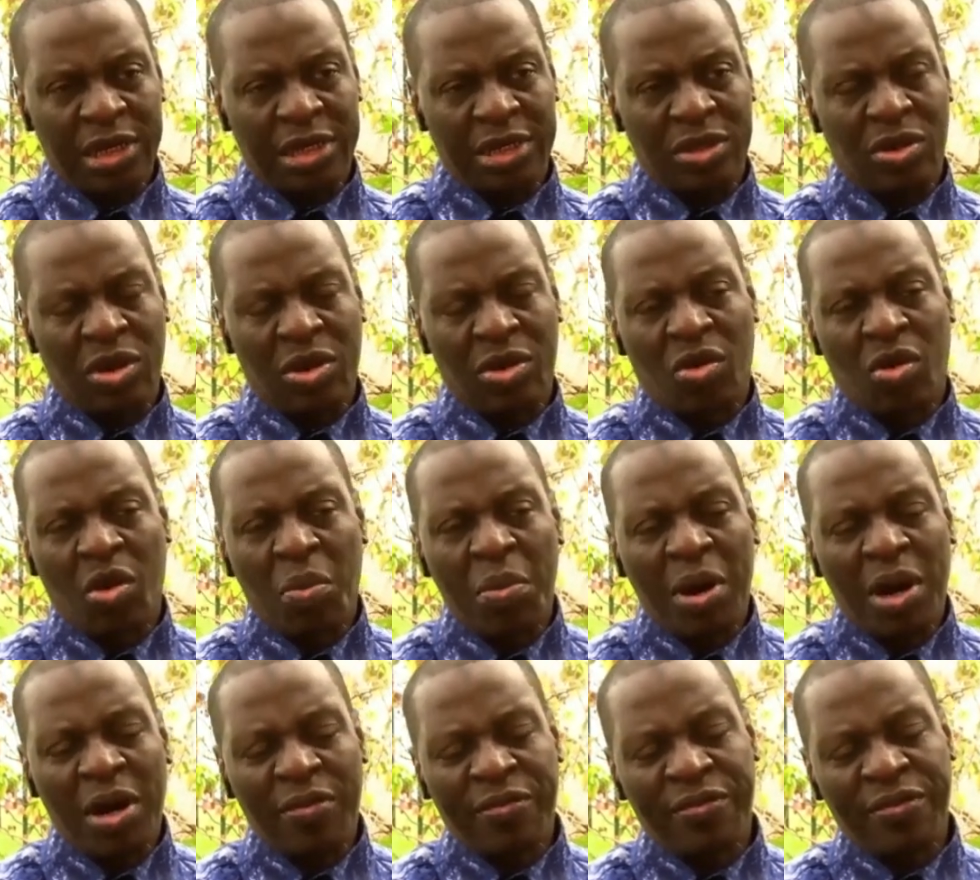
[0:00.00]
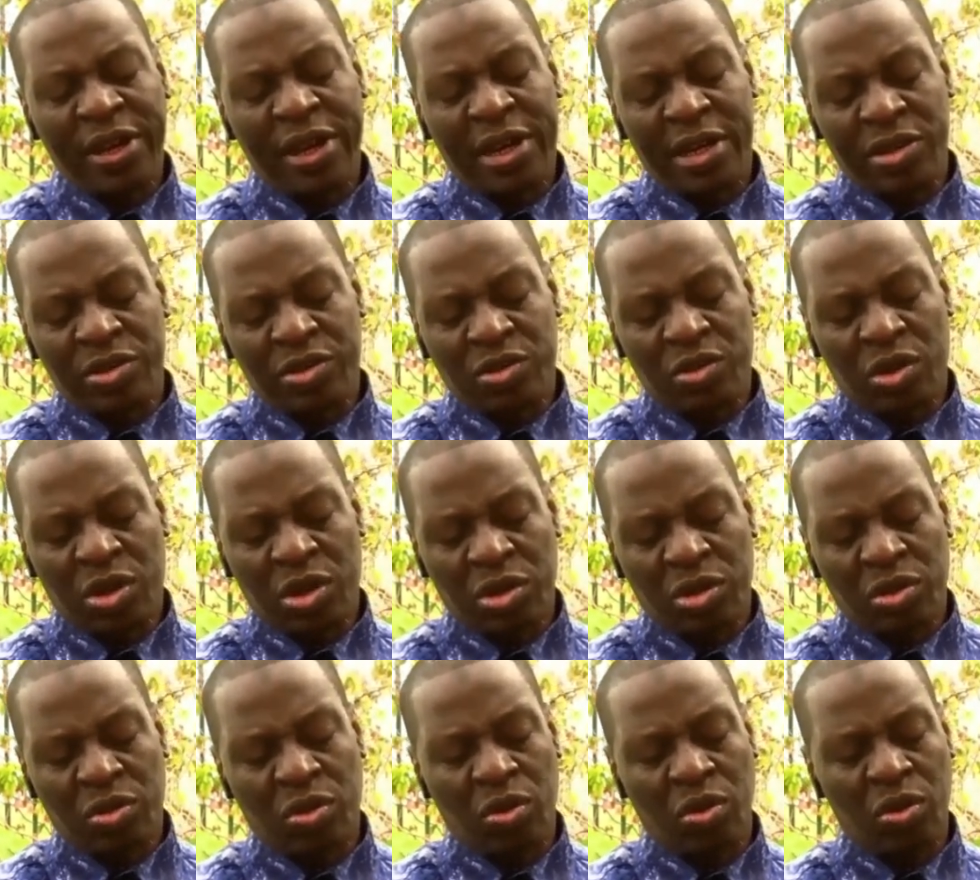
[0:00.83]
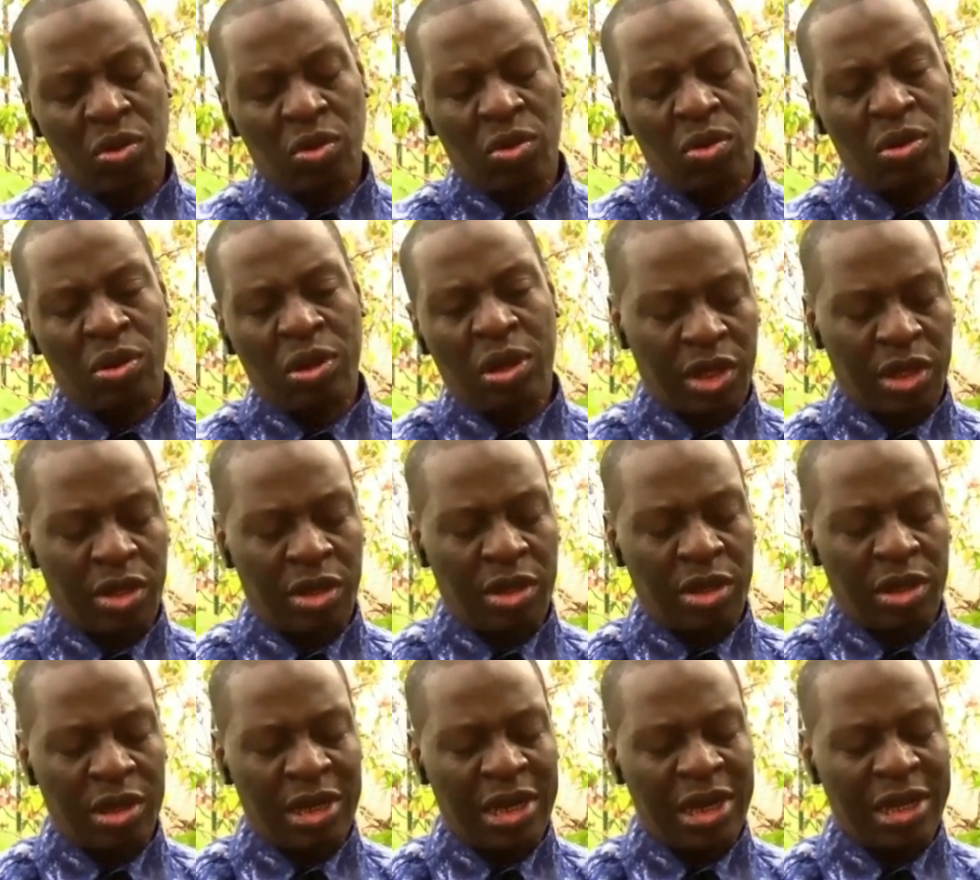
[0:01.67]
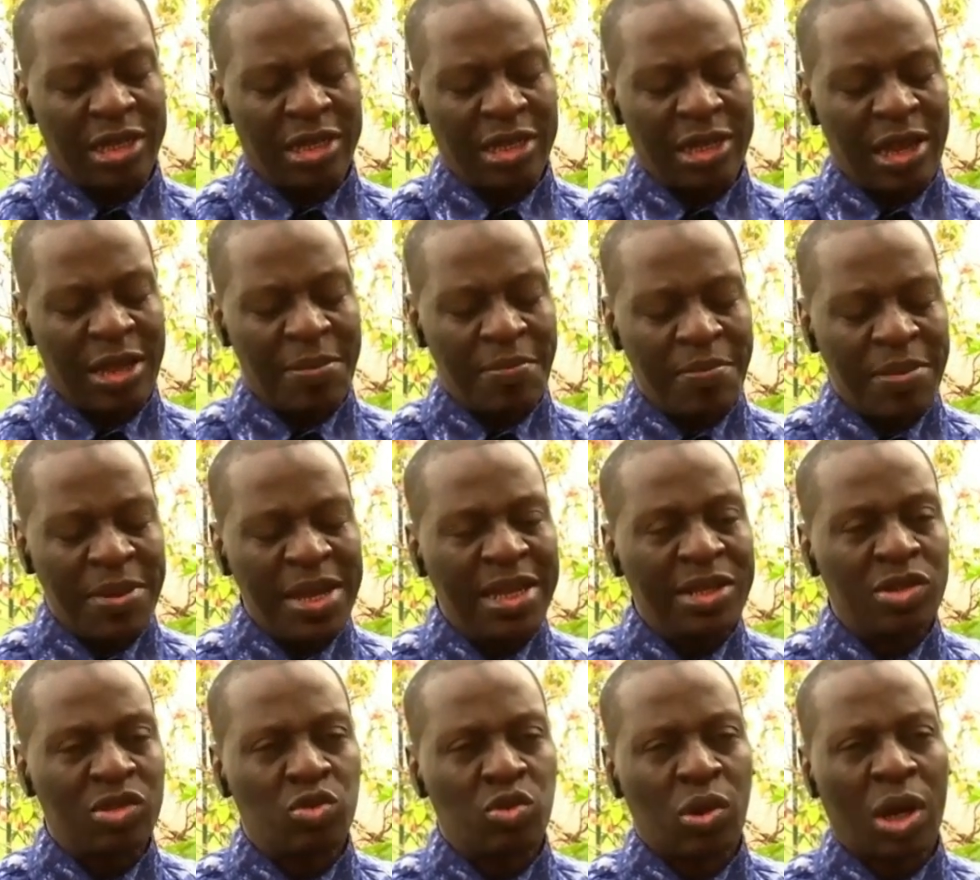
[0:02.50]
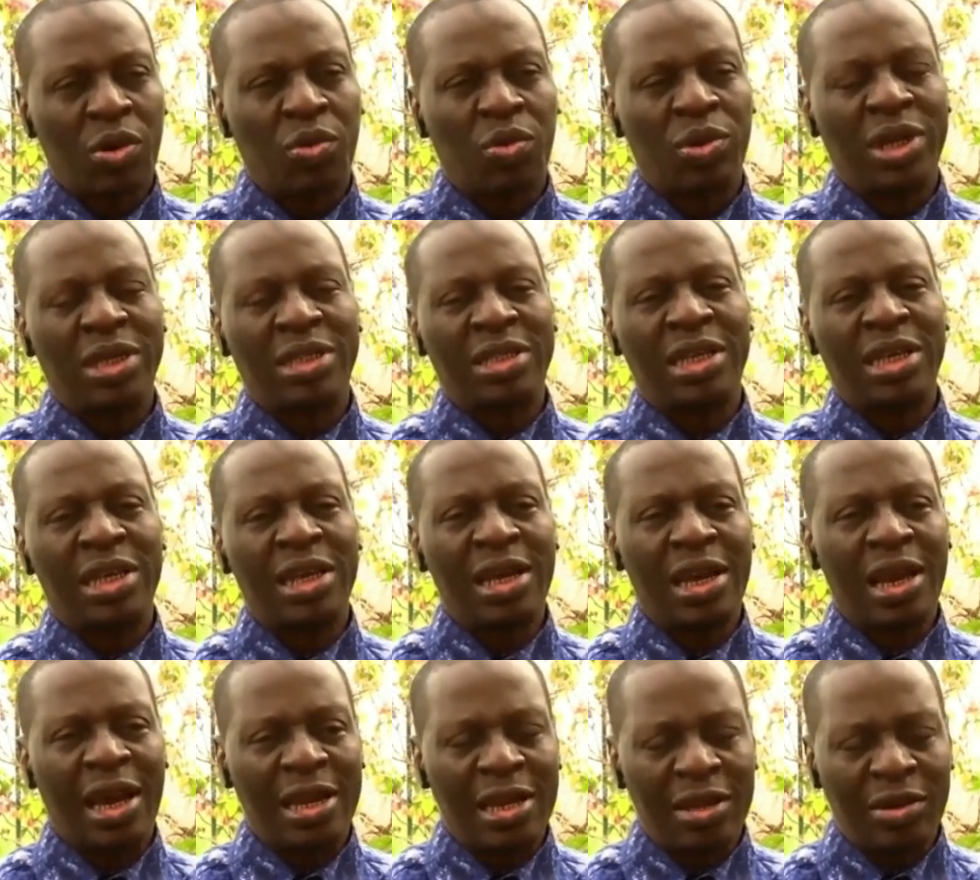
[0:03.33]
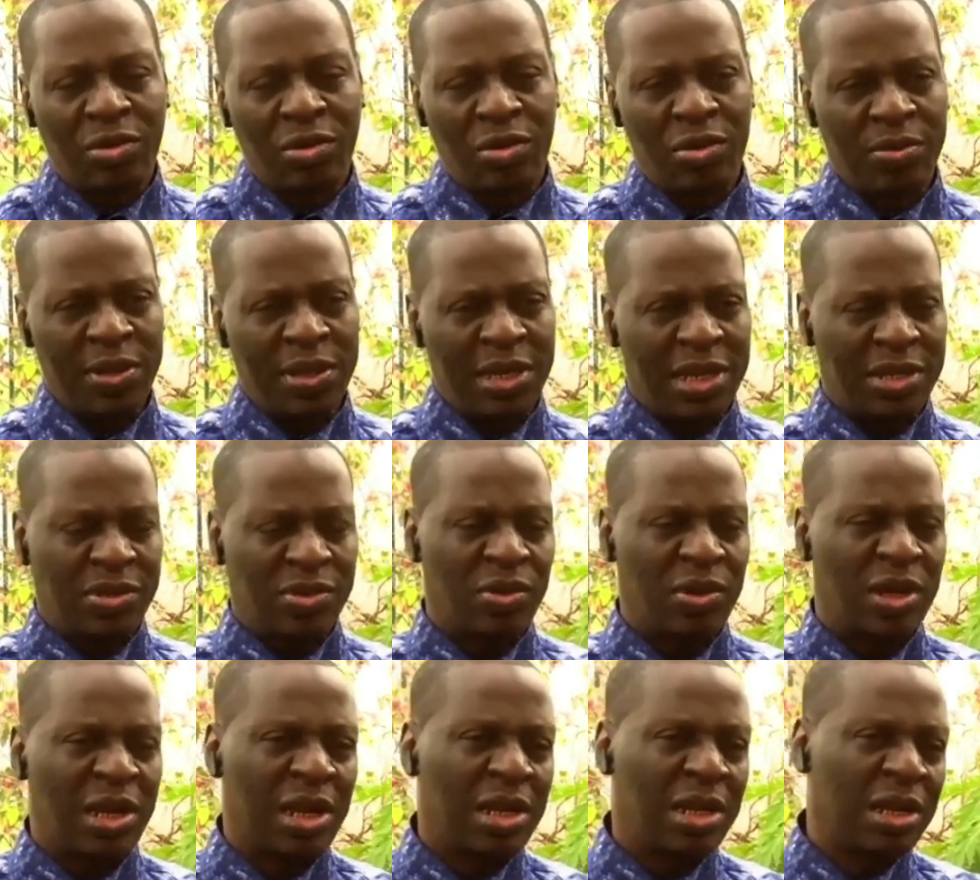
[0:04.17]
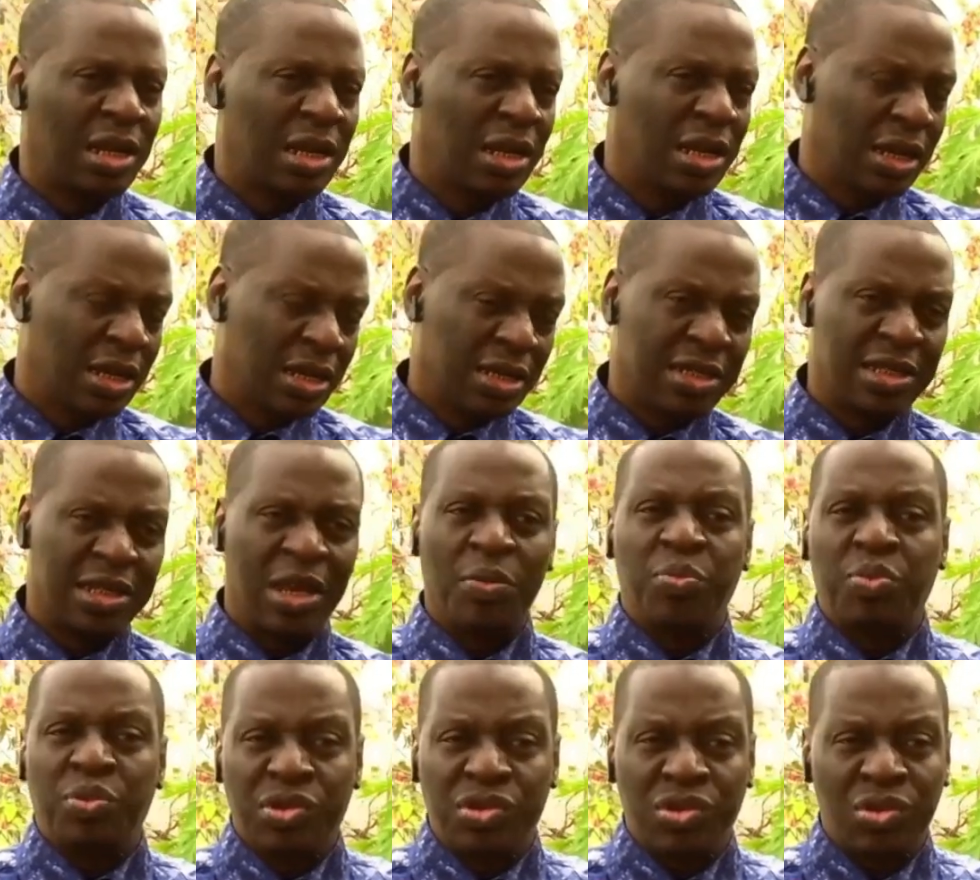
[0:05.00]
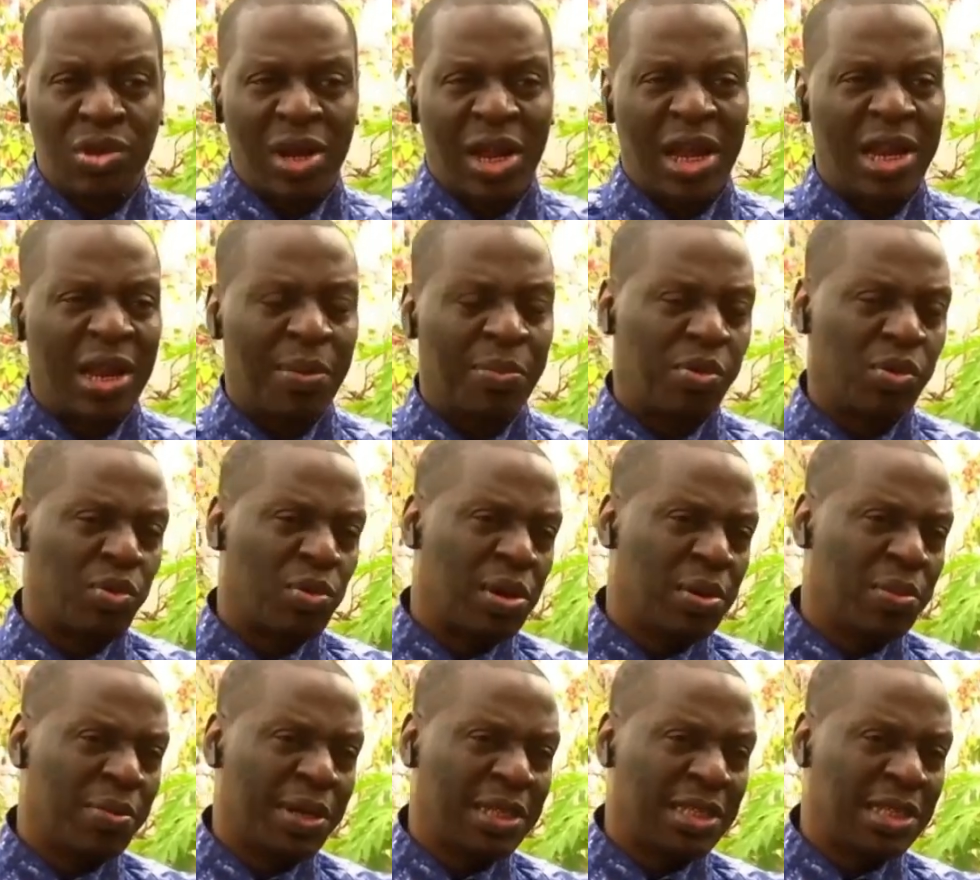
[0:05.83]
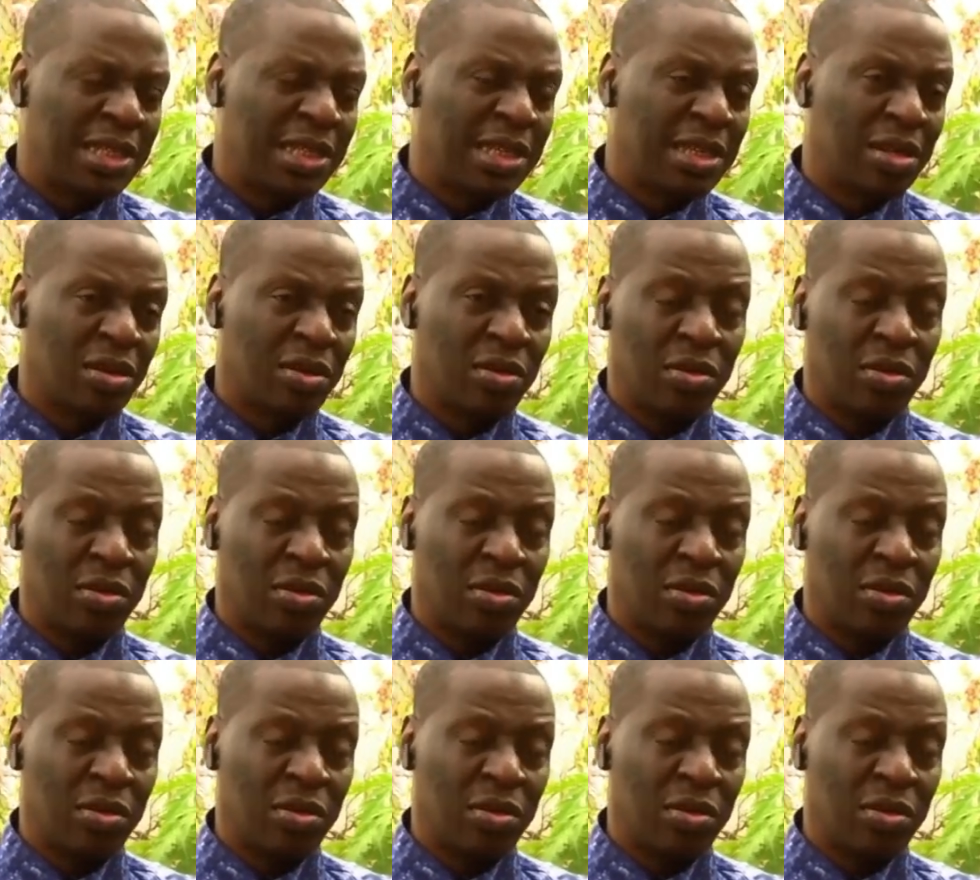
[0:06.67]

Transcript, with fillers: Donc comment faire en sorte que euh, les, mines soient connectées à l'économie nationale C'est un peu cela la problématique,